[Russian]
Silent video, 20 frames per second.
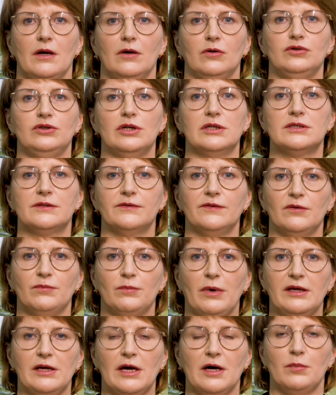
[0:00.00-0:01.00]
участвовал в
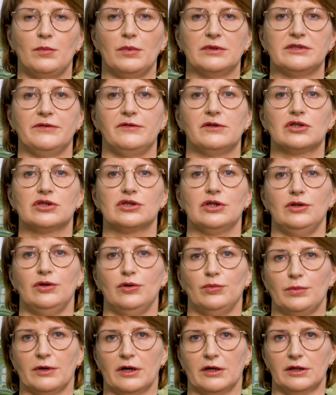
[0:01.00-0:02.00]
боях по
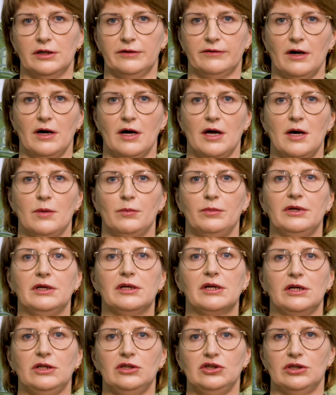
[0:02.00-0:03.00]
завершению прорыва
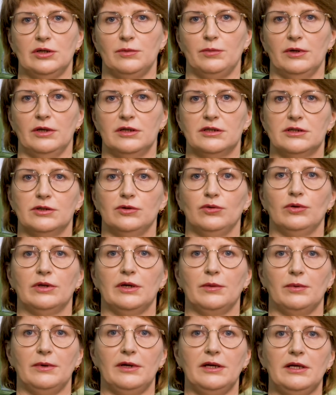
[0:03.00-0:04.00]
приграничной полосы
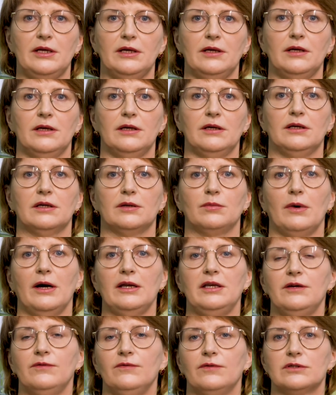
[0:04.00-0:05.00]
укреплений
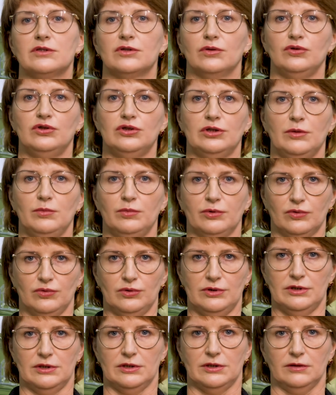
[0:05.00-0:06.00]
Германии в Восточной
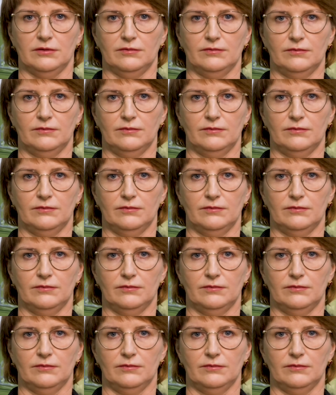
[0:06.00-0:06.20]
Пруссии.